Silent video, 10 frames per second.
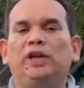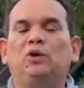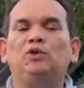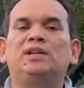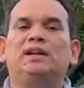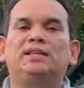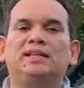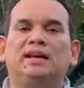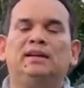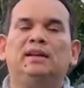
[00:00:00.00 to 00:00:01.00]
y
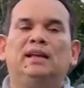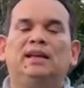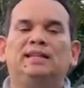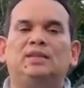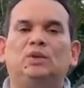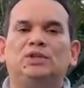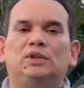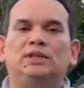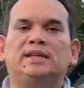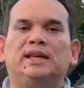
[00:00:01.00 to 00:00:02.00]
contrarrestar las
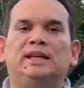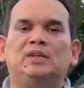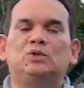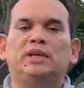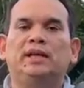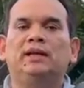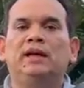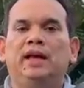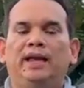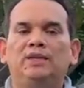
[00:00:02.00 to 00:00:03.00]
situaciones que les suceden
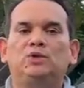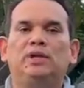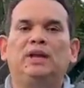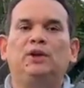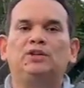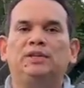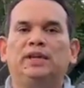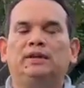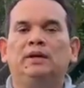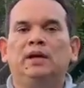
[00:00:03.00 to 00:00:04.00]
en su diario
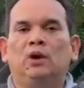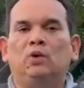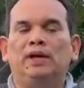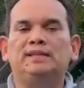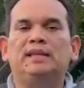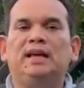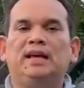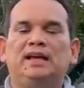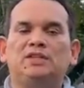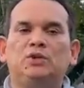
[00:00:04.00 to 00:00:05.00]
accionar. Con esta
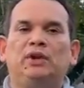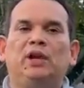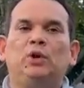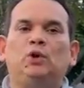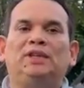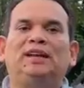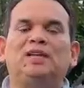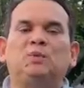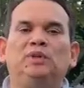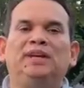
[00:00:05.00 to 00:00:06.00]
acción, el OIJ
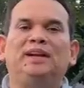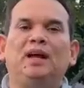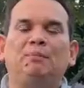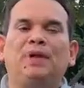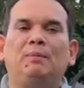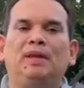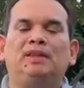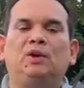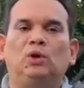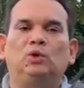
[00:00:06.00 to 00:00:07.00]
responde
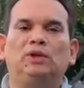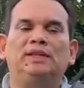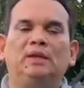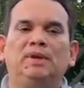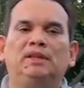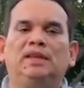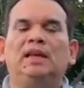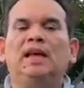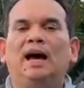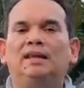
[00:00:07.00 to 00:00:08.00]
rápidamente y contundentemente
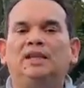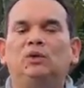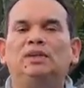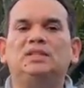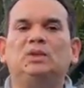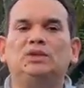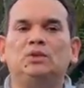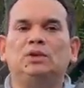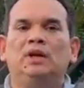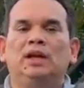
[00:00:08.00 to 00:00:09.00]
ante una
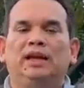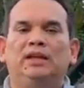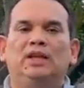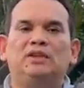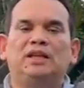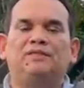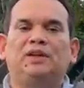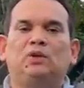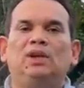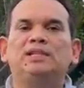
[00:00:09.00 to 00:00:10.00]
situación que
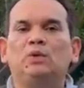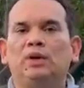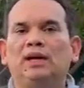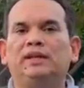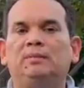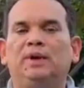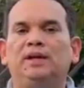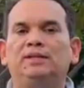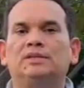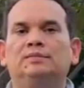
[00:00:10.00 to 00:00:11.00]
afectó a la seguridad del
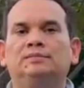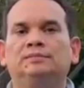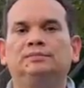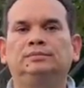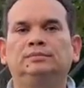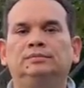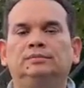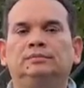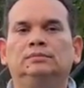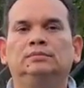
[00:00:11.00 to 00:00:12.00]
país.
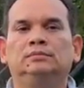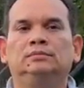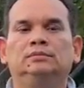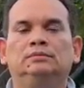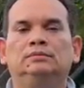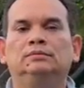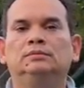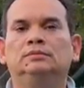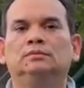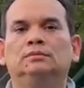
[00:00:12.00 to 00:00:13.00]
también con la
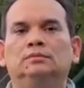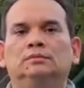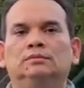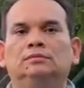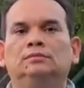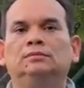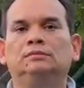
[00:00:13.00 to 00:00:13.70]
colaboración